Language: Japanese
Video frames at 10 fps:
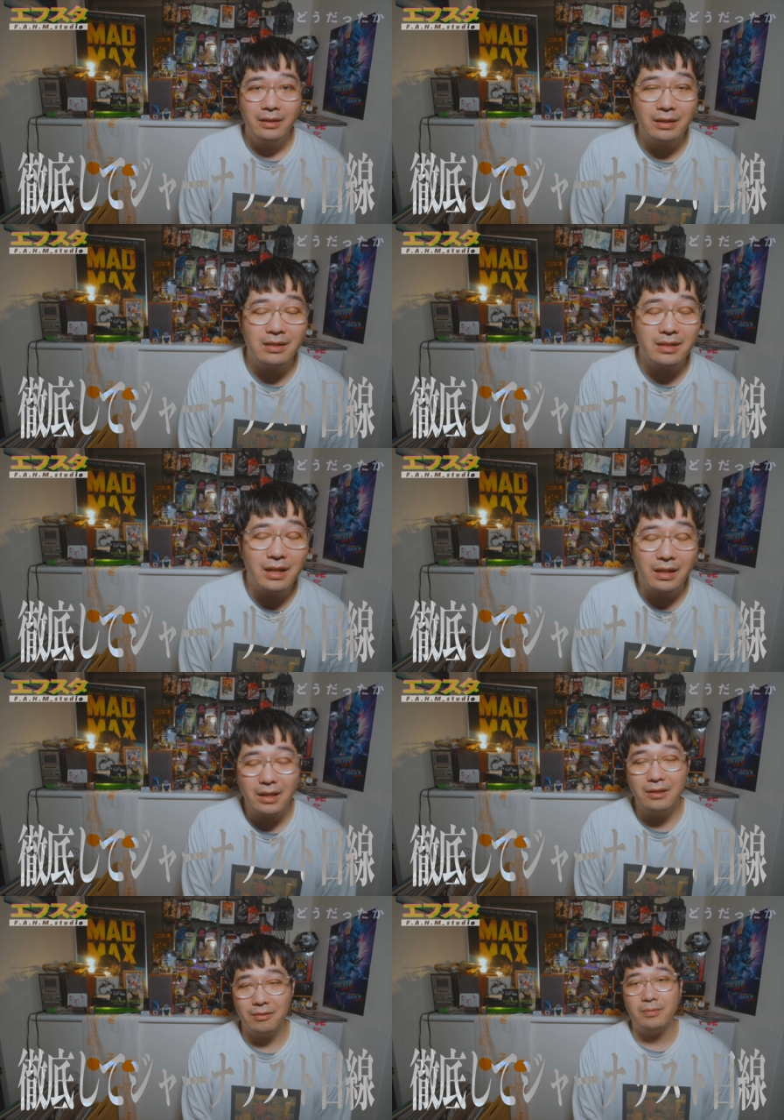なんじゃないか
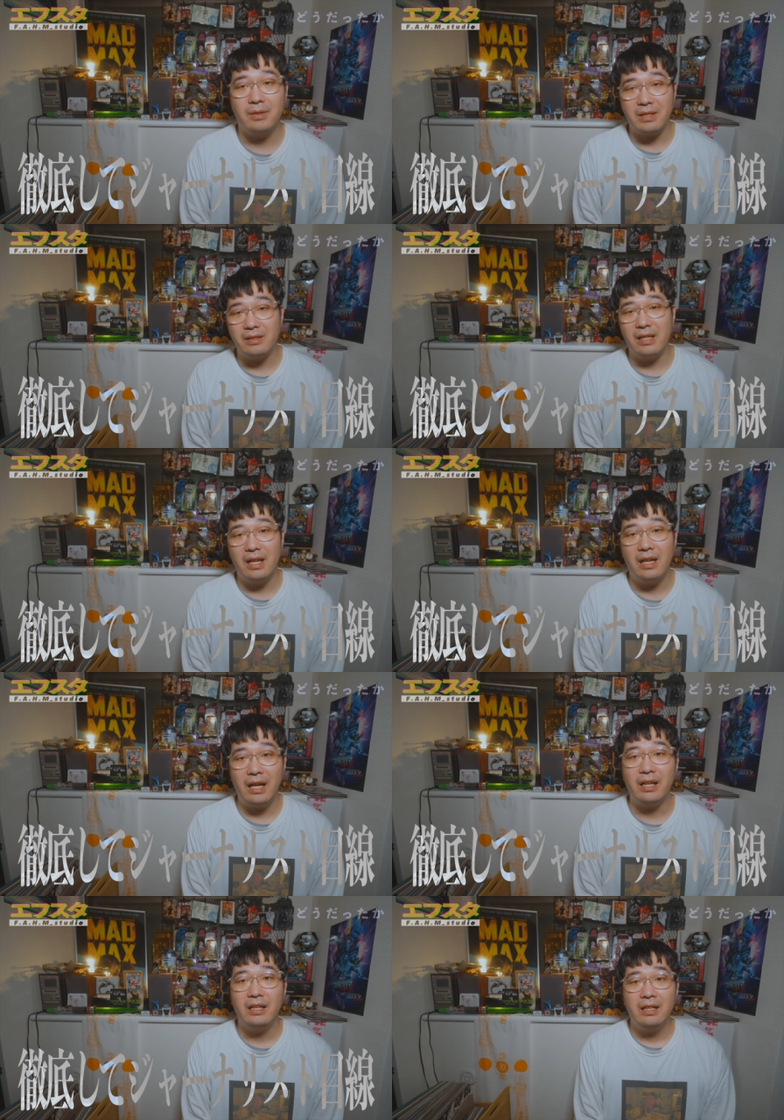なと思いますね。
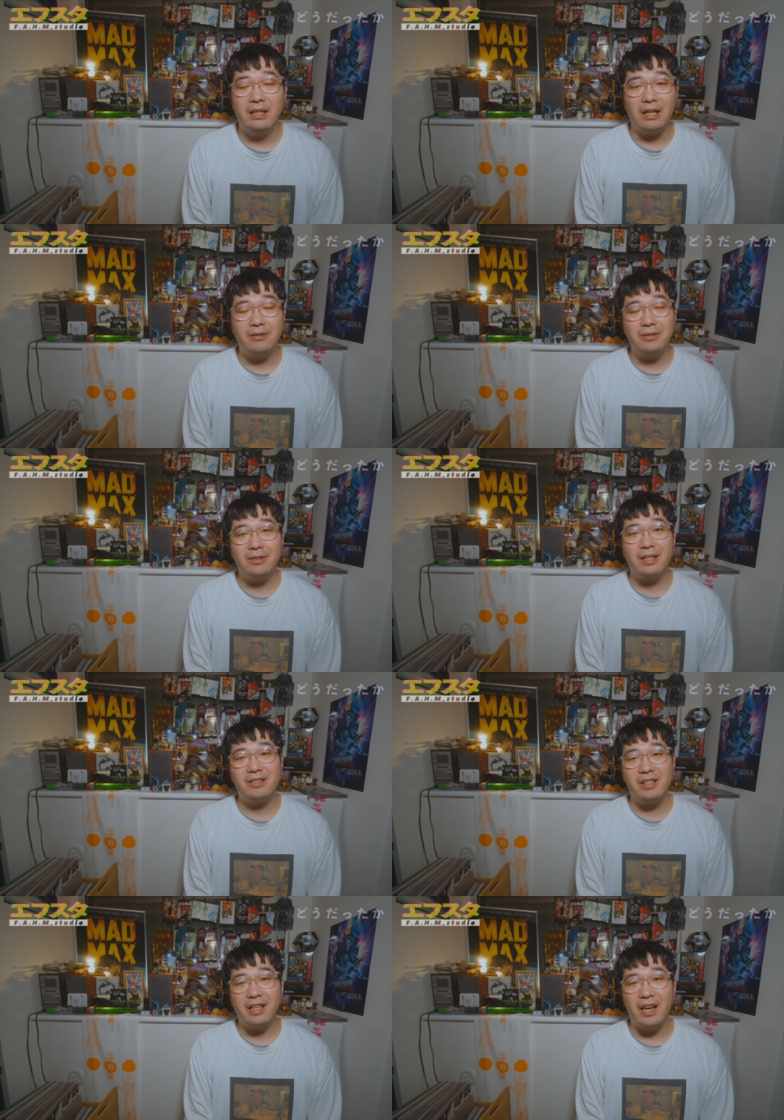はい。で、あの人た
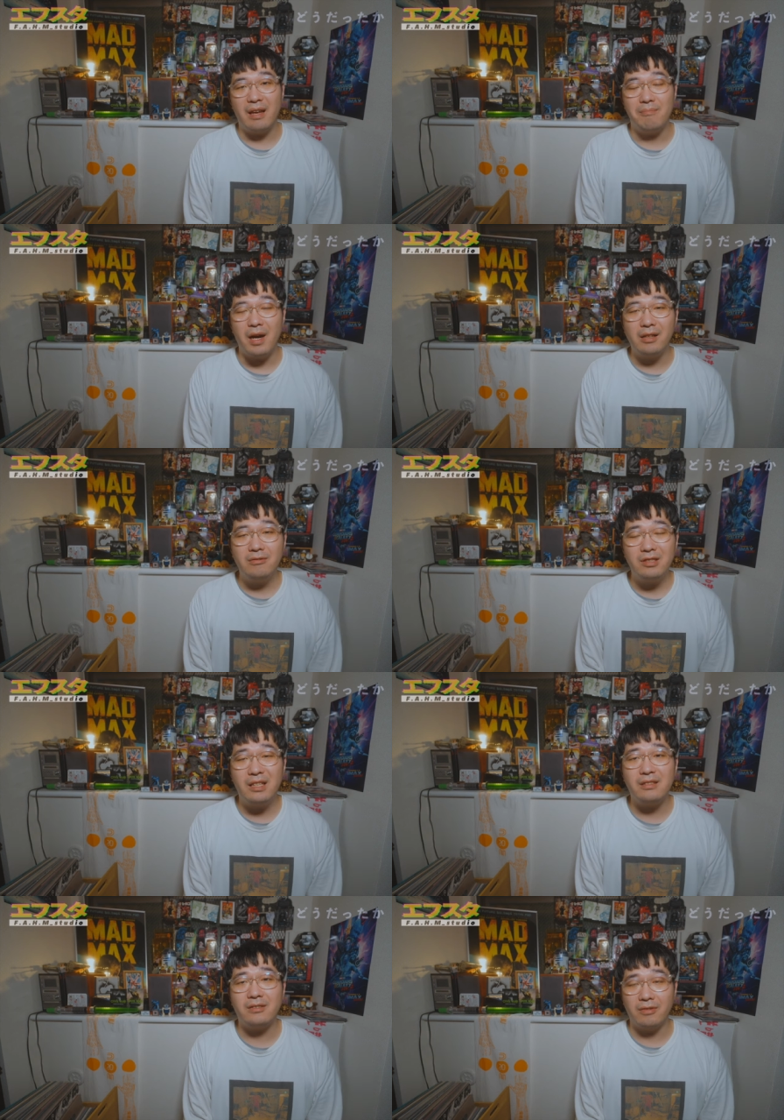ちだけ丸腰
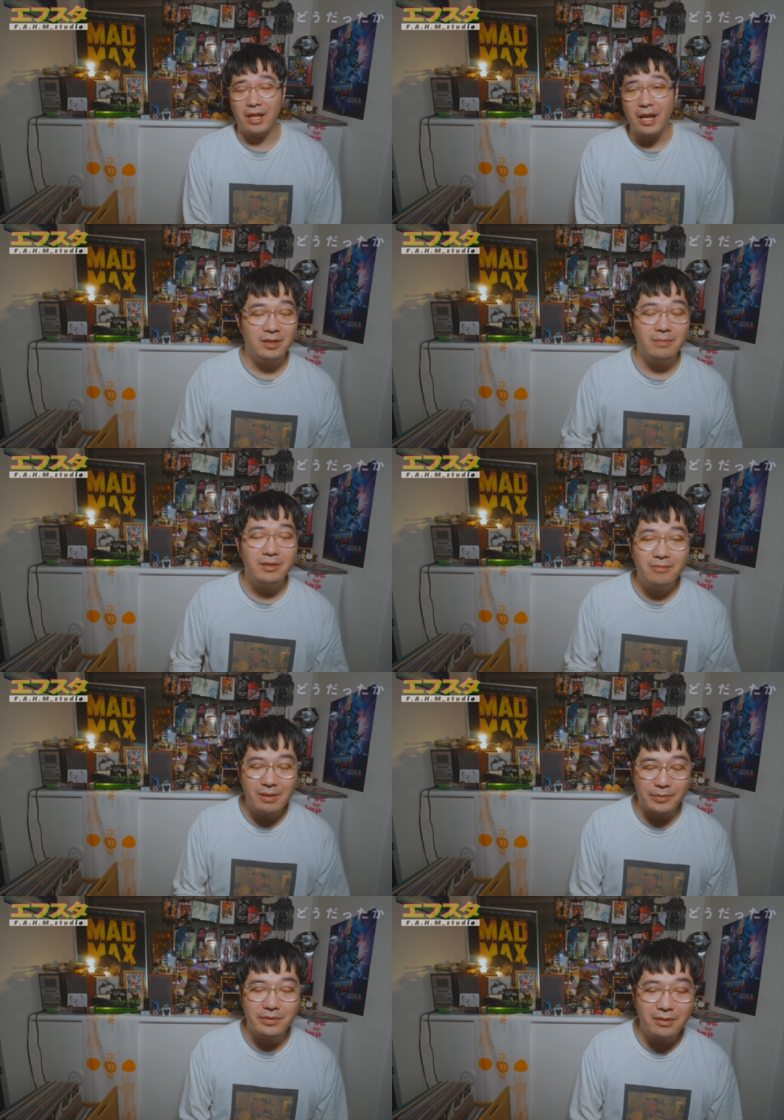なんですよね。そもそも
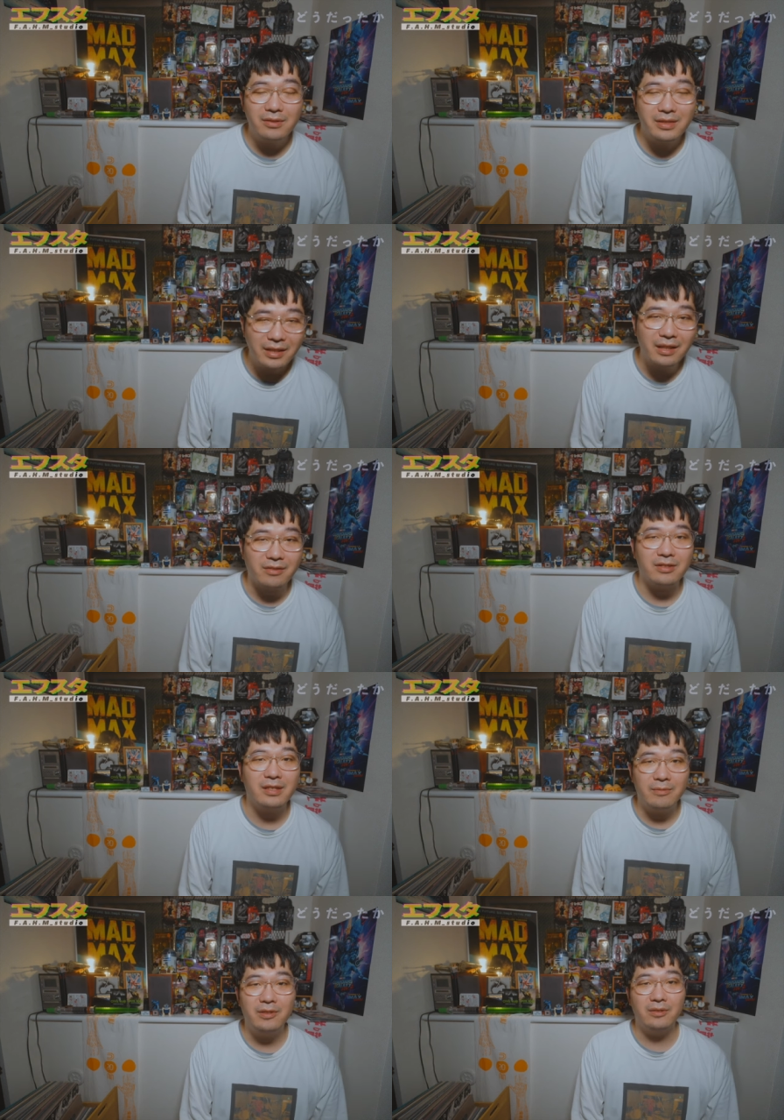ね、武装してたとし
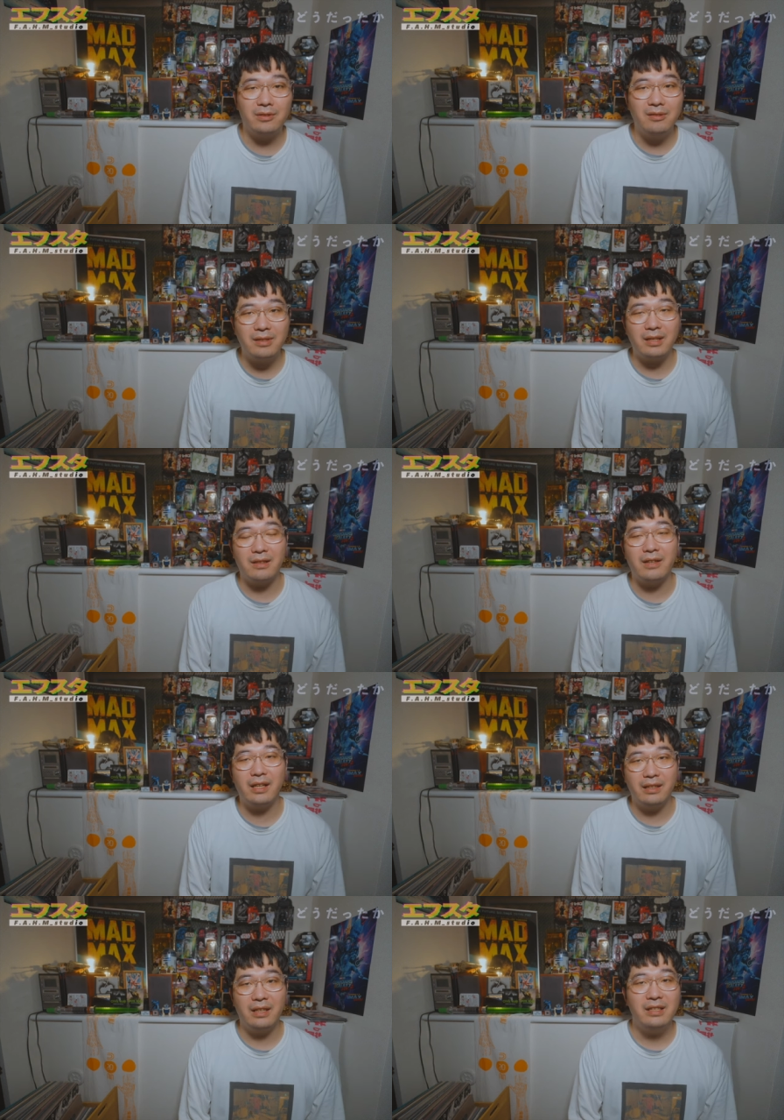てもどうなるかわ
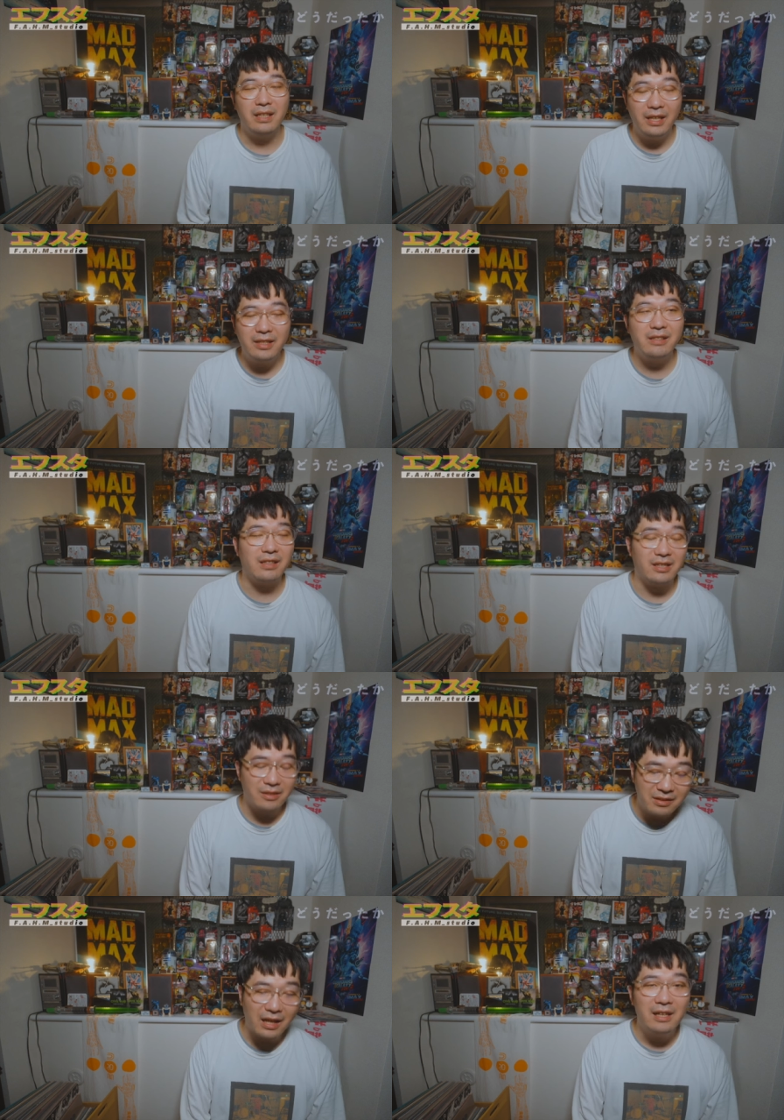かんない。生きてるか
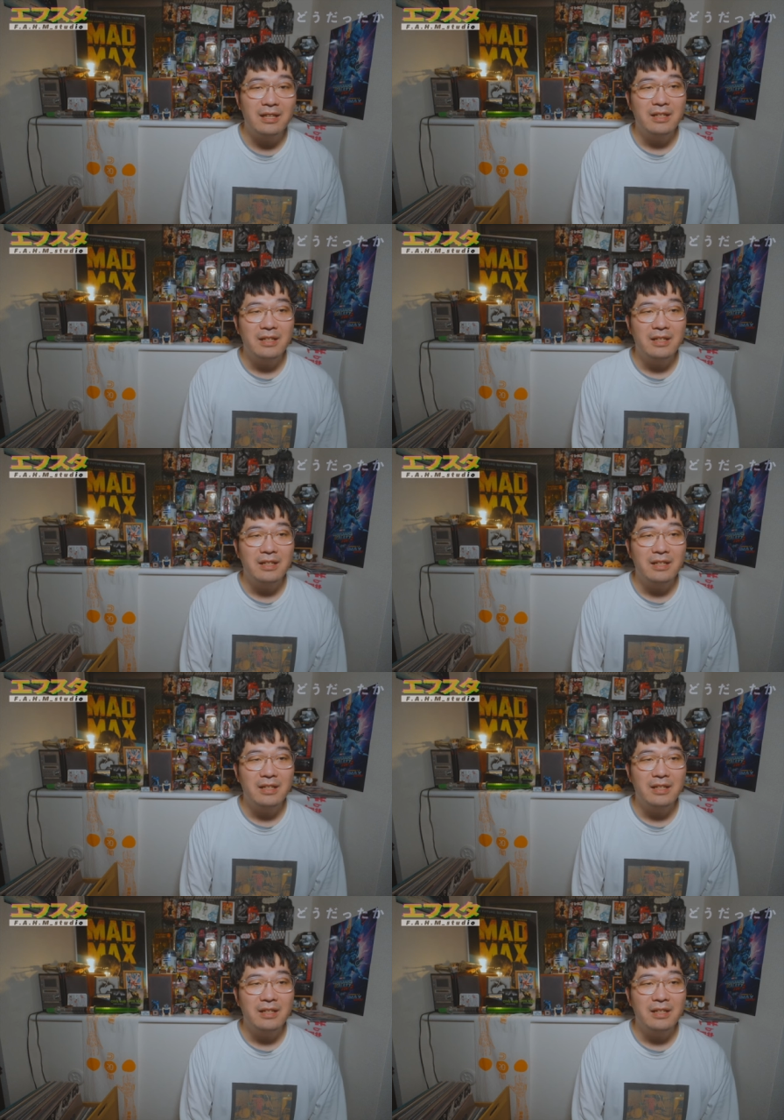死ぬか、